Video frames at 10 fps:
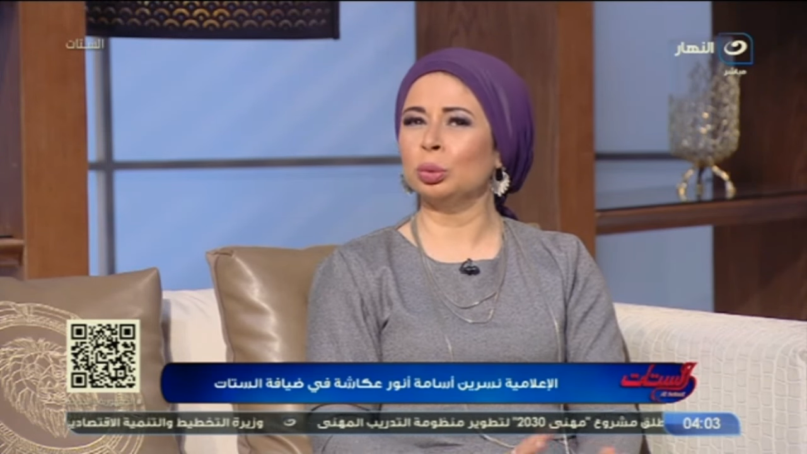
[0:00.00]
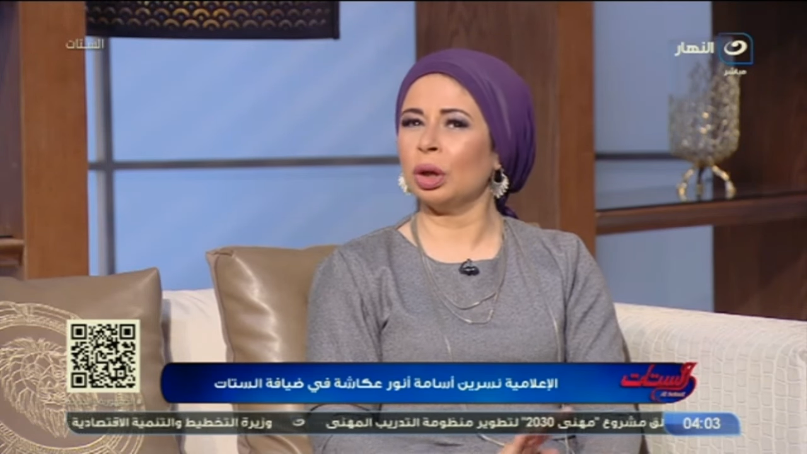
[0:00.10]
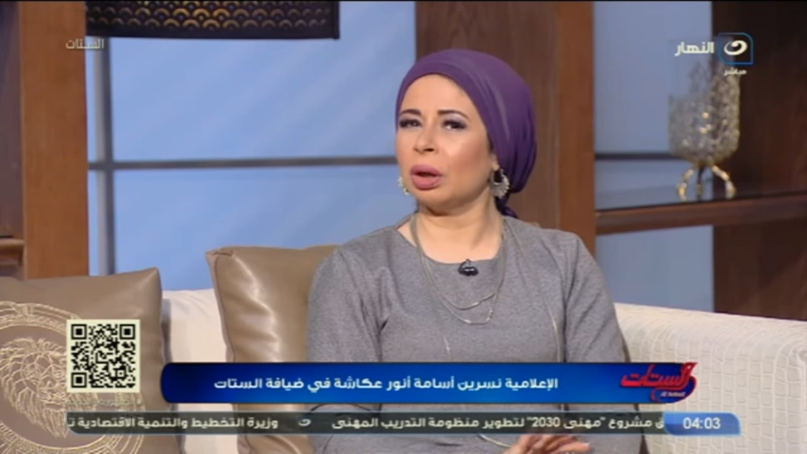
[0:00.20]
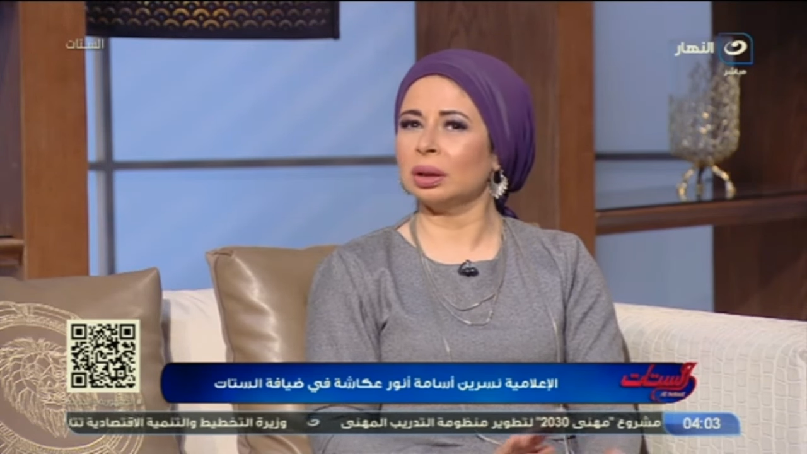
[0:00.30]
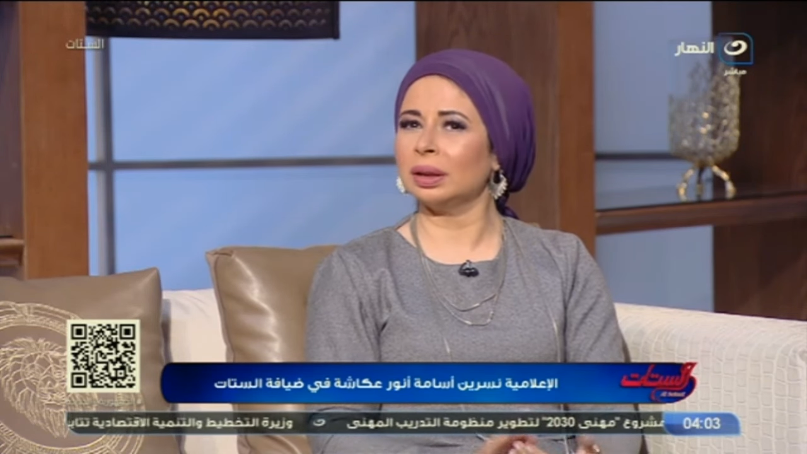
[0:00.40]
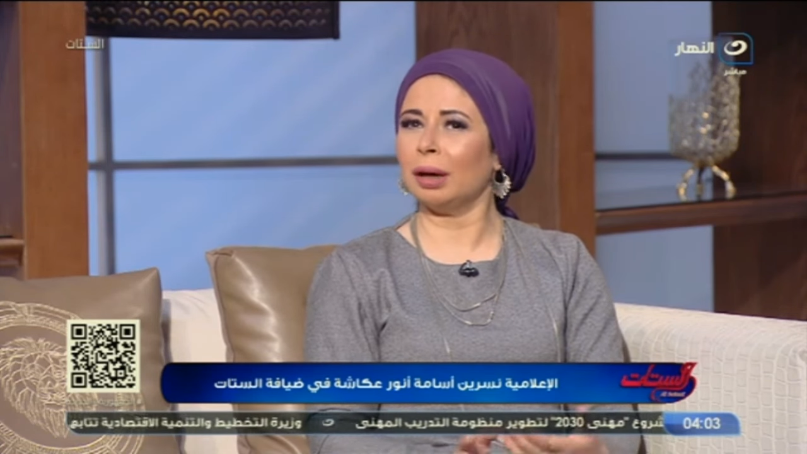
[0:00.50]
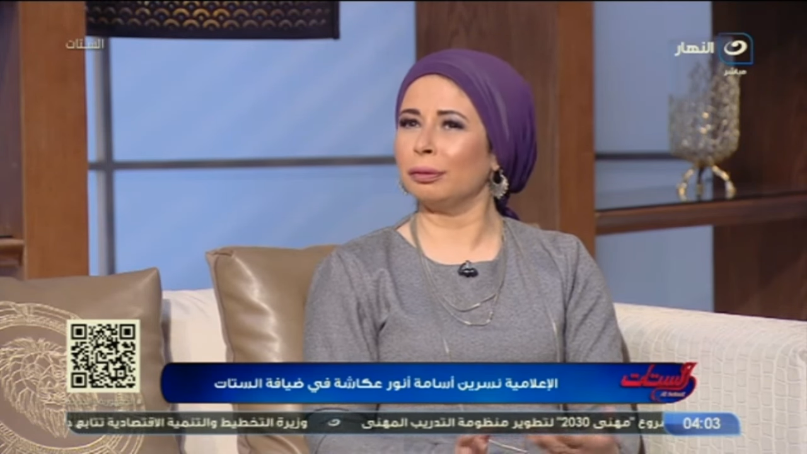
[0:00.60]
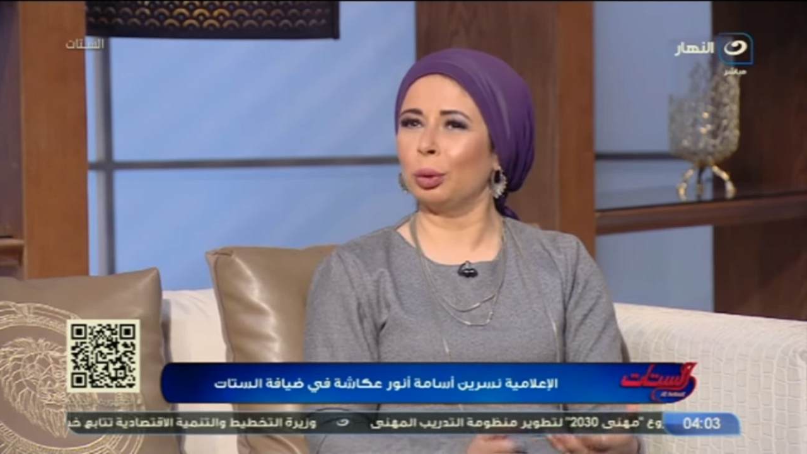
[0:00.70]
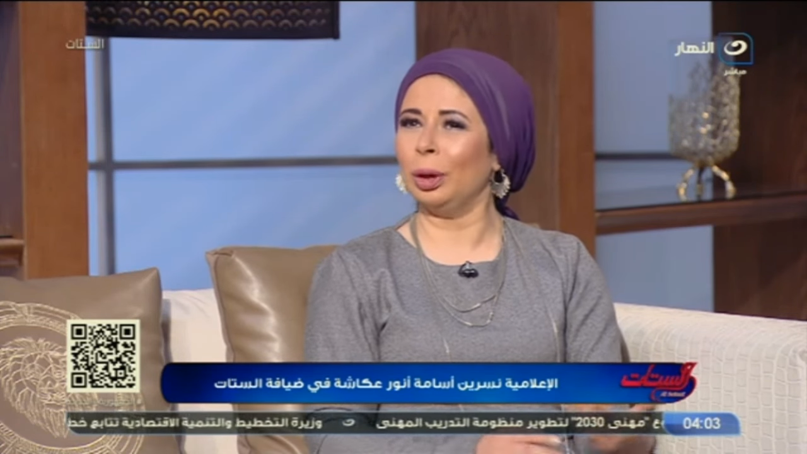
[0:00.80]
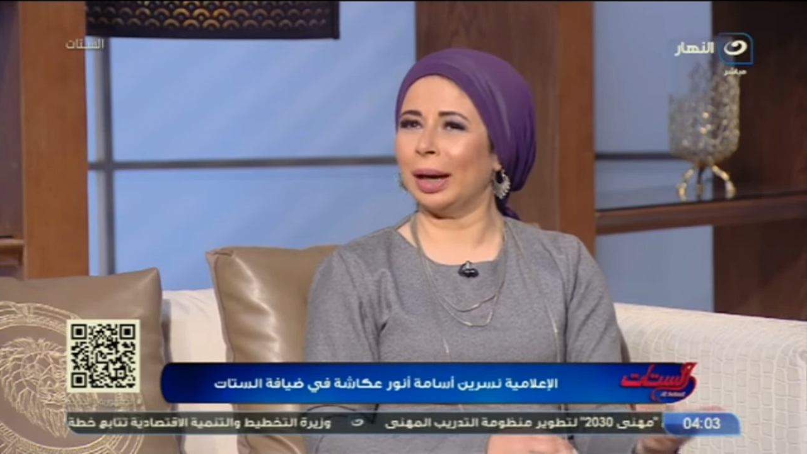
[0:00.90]
متقطعه
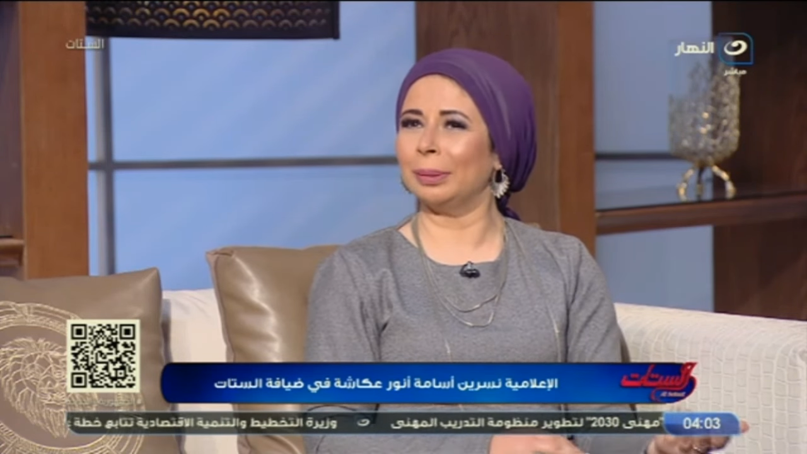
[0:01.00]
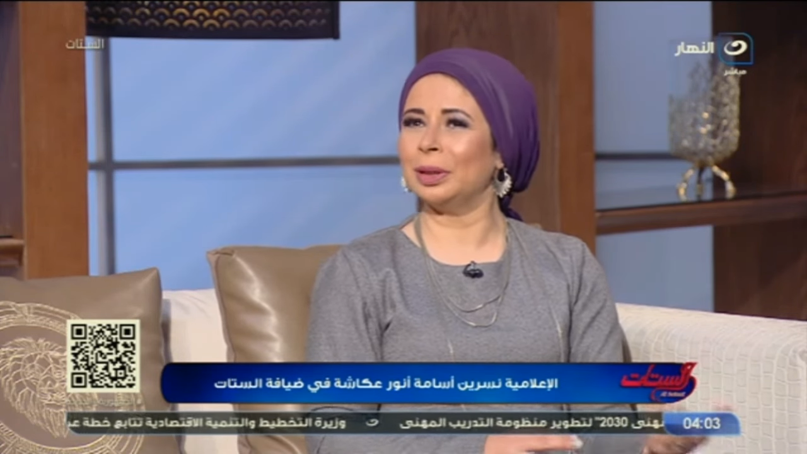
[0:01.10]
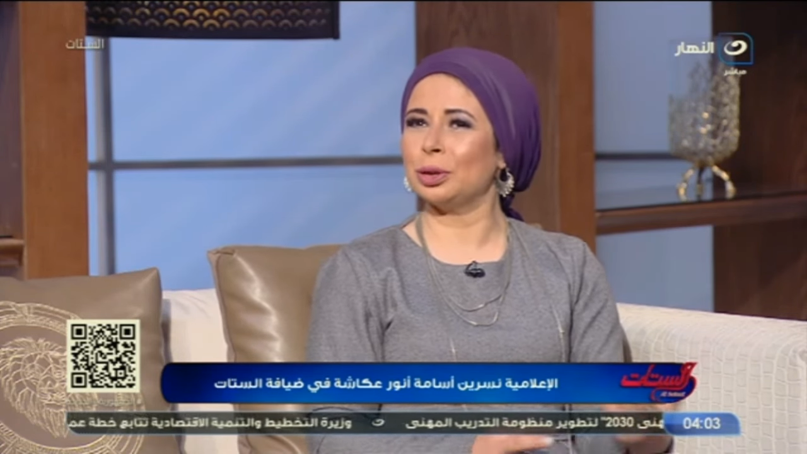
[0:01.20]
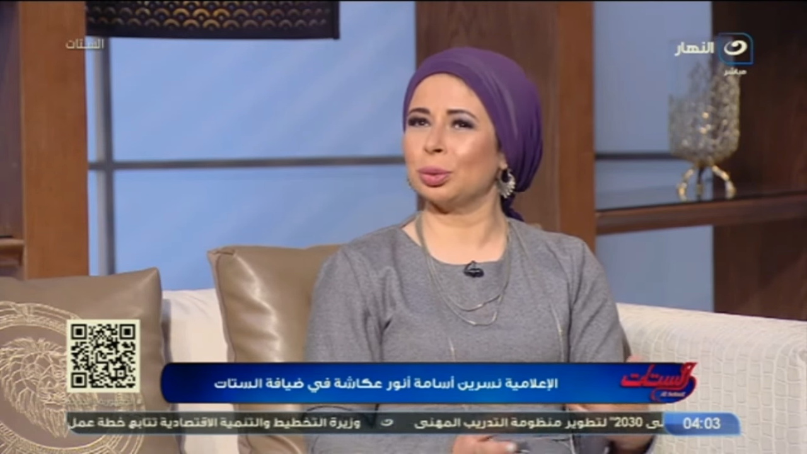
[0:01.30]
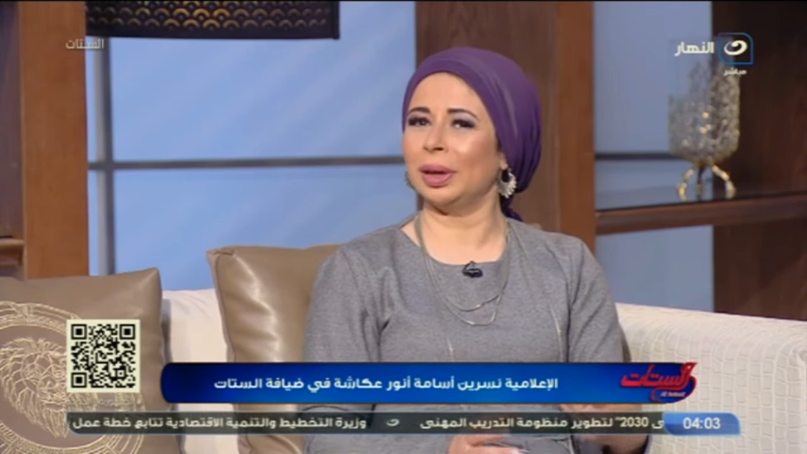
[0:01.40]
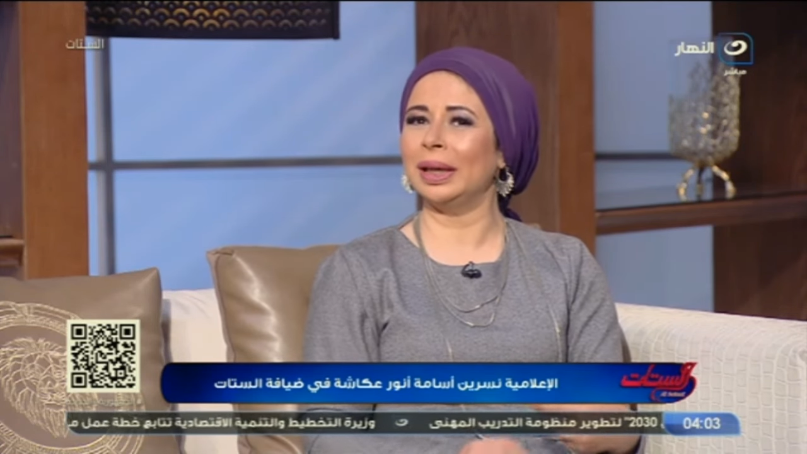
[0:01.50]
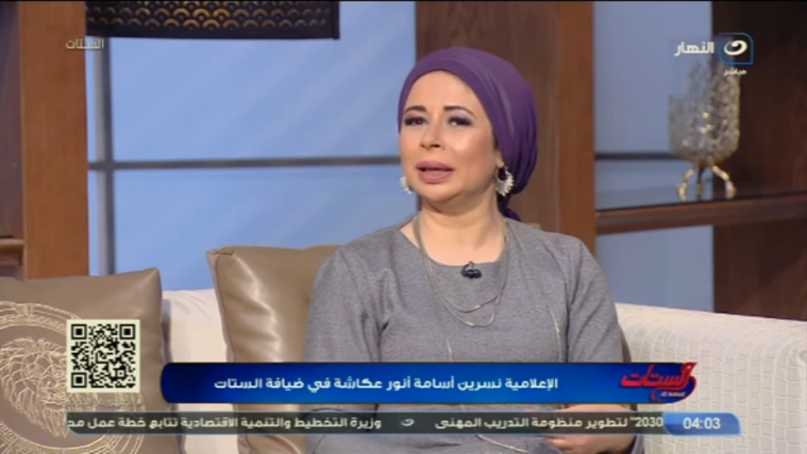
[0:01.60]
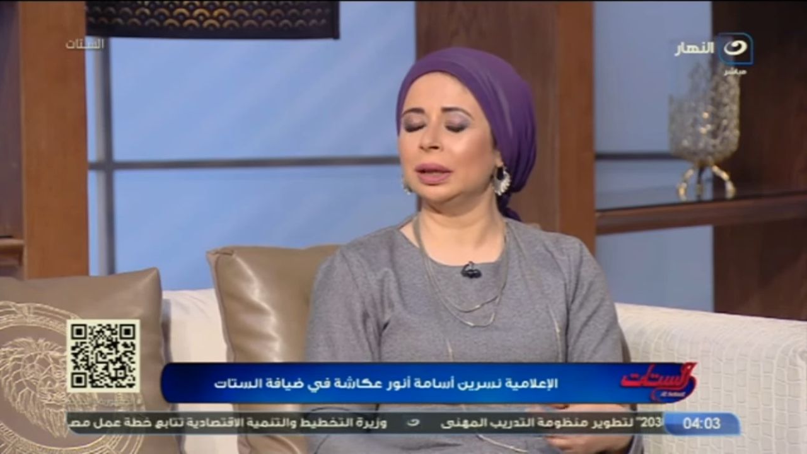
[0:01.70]
في كل عمل شويه